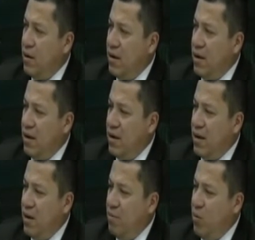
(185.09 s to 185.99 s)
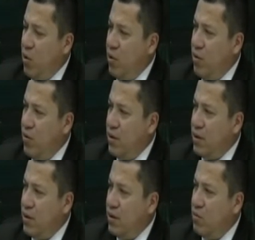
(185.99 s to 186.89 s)
eh, embrollo,
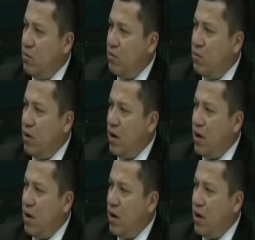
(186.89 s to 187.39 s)
esta situación